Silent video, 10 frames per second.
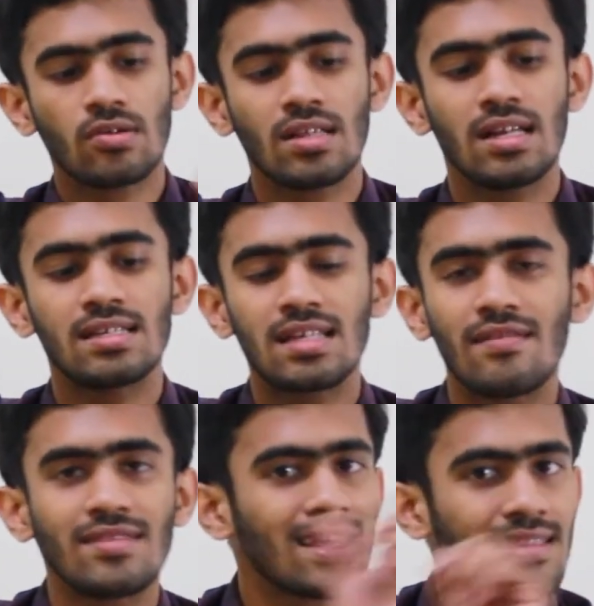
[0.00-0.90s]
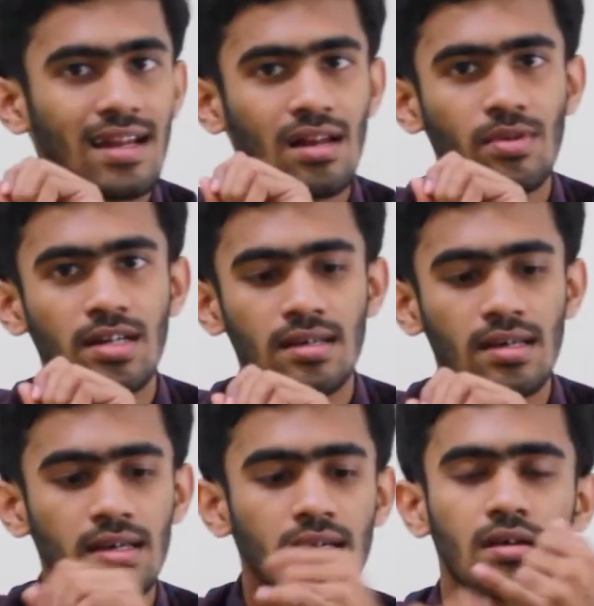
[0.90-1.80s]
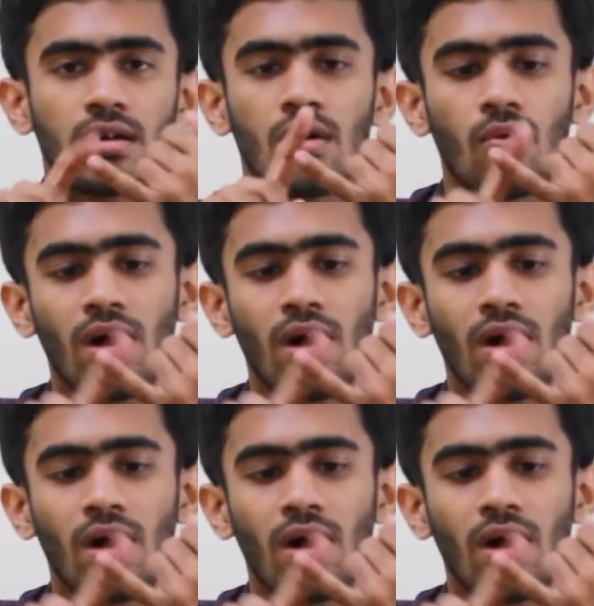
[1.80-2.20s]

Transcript: ஸோ இந்த லிஸ்ட்டில் வந்து எத்தனை எலமெண்ட் இருக்குது